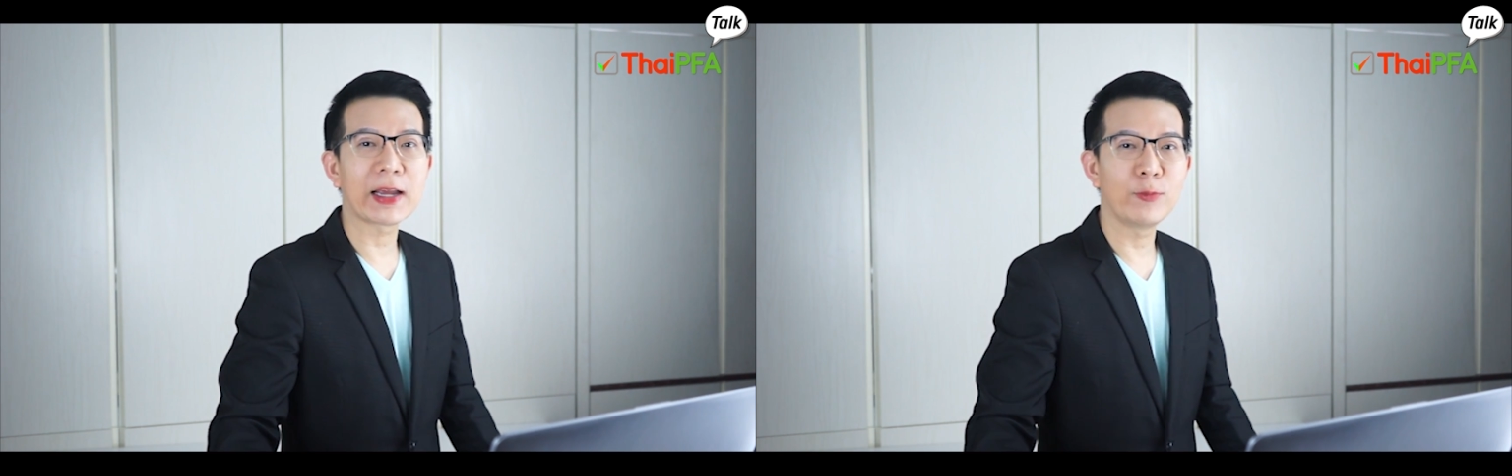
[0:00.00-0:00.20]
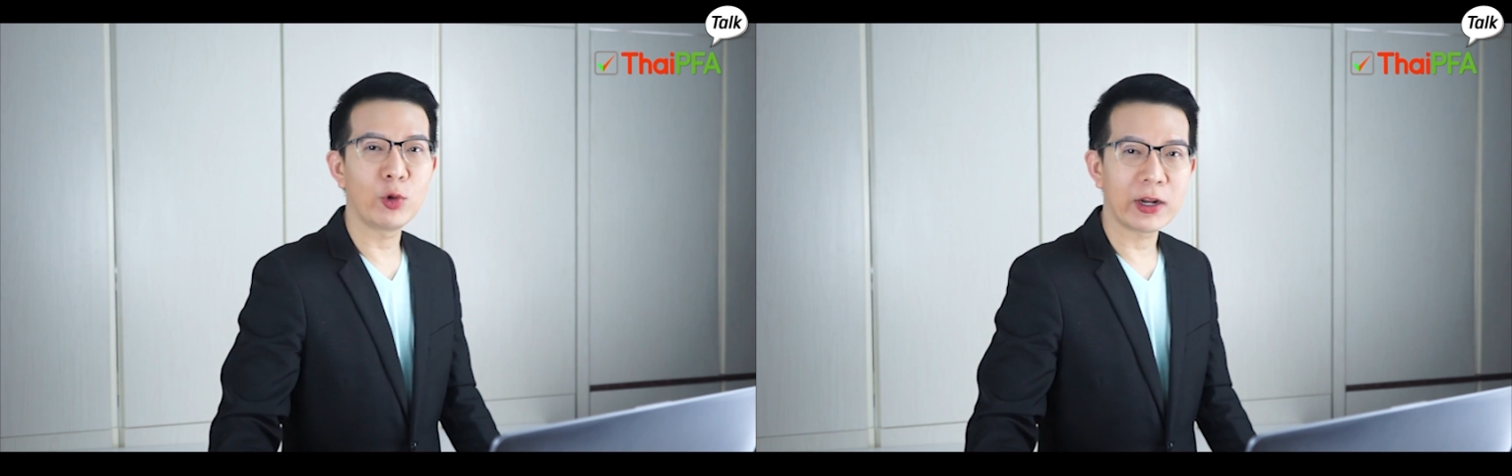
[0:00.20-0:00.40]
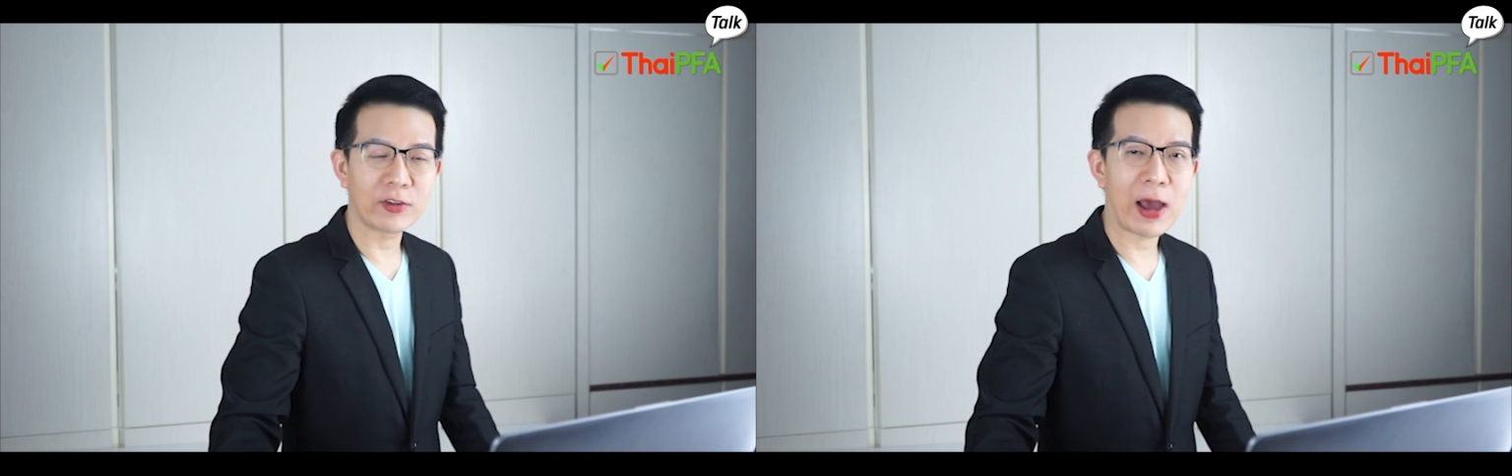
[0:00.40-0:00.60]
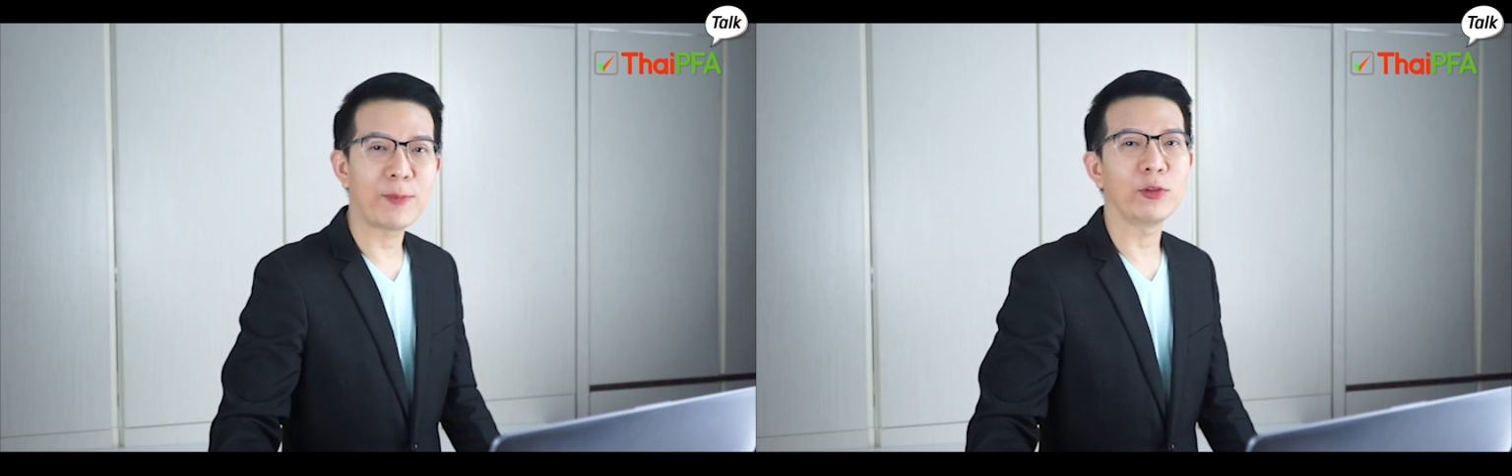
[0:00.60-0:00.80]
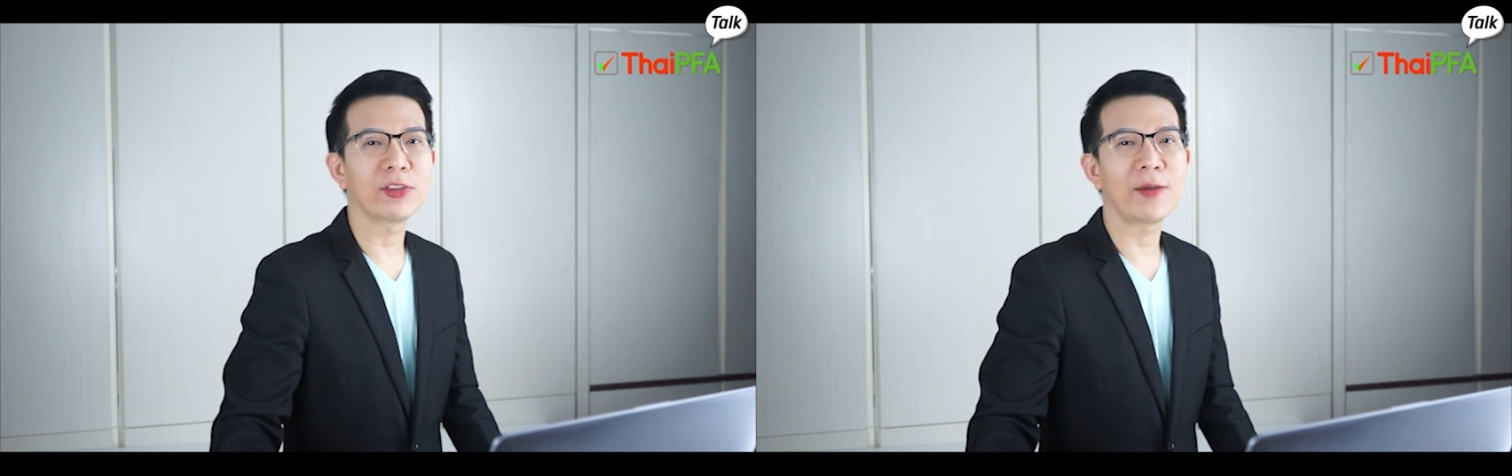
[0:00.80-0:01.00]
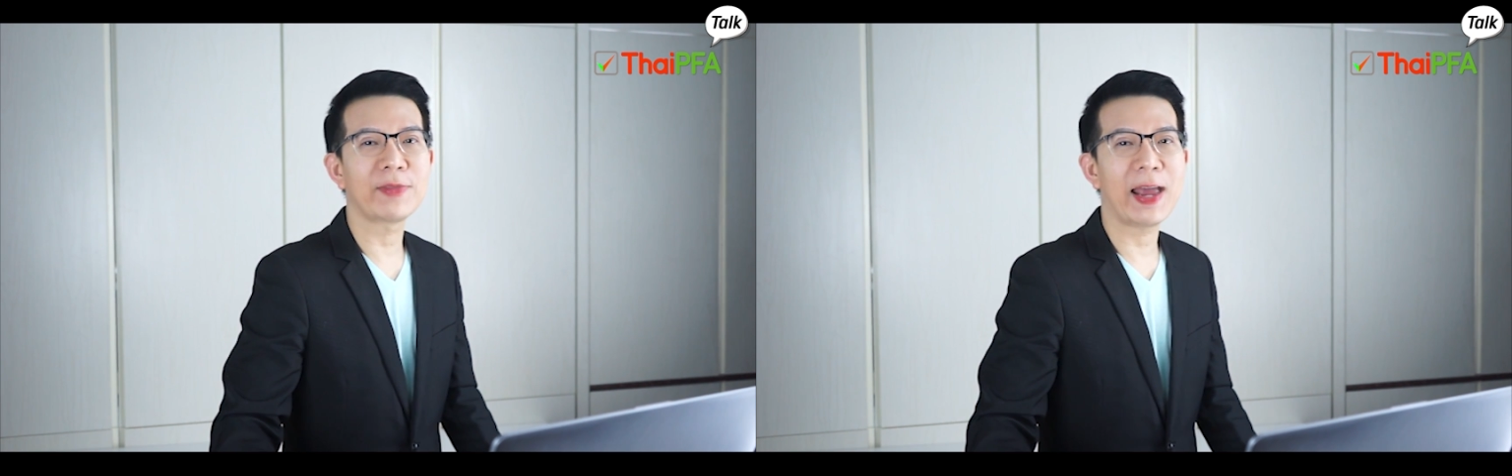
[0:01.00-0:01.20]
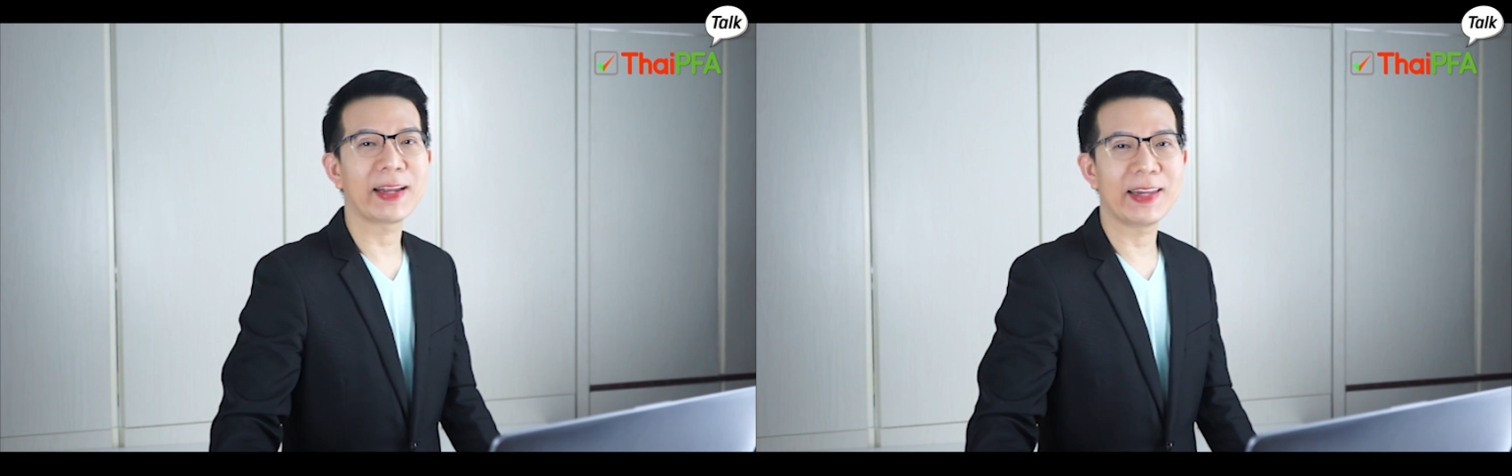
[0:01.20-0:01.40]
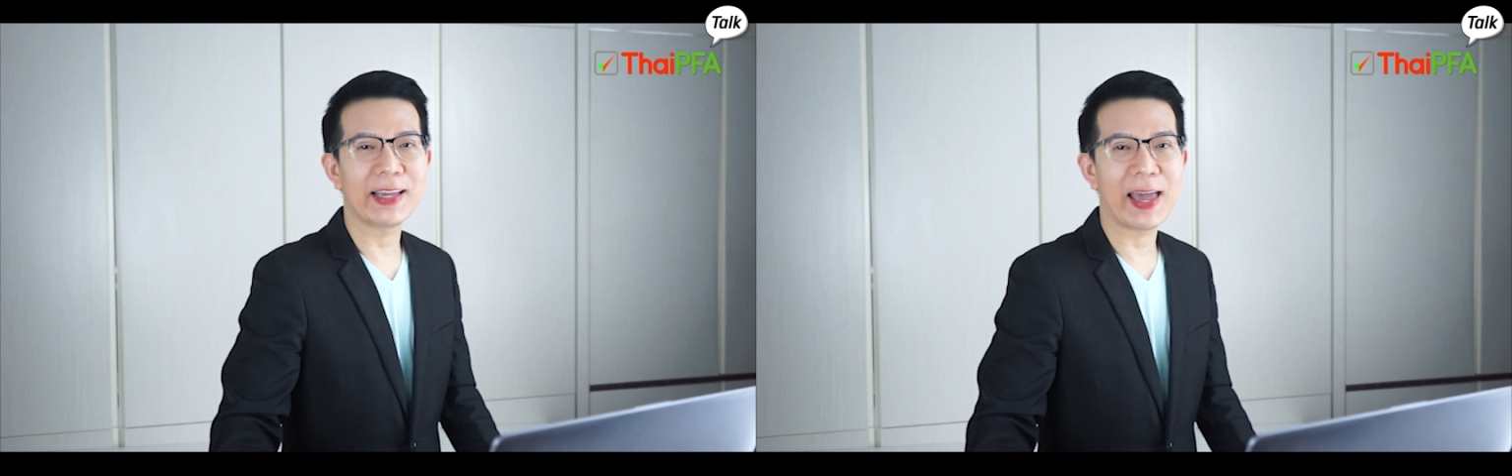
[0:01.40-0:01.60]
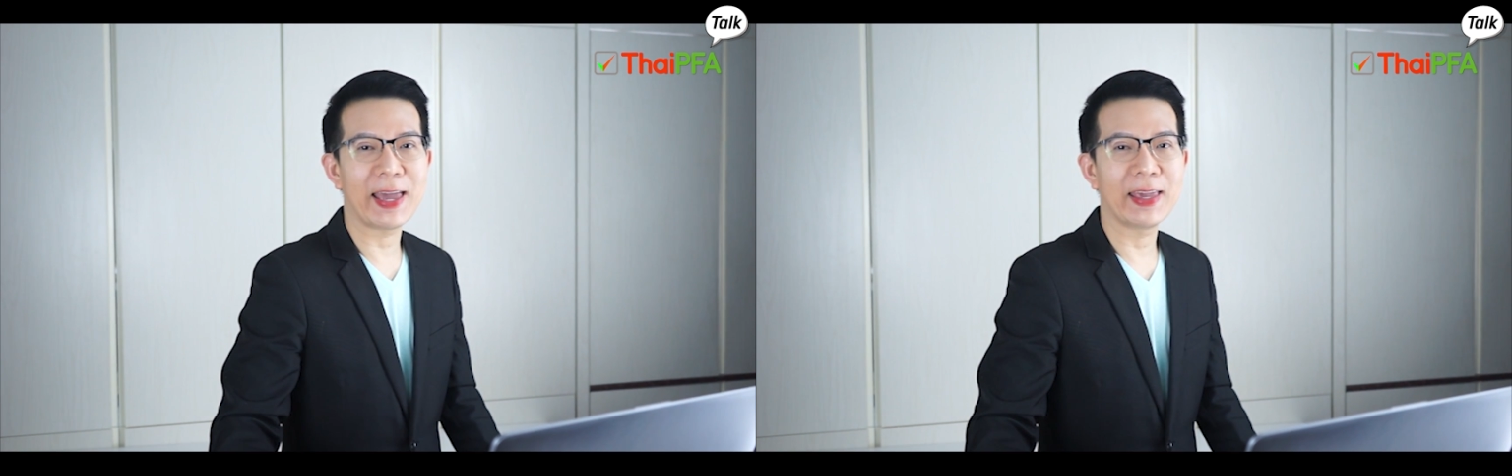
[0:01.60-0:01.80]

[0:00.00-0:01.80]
คำนวณอัตราผลตอบแทนกันยังไง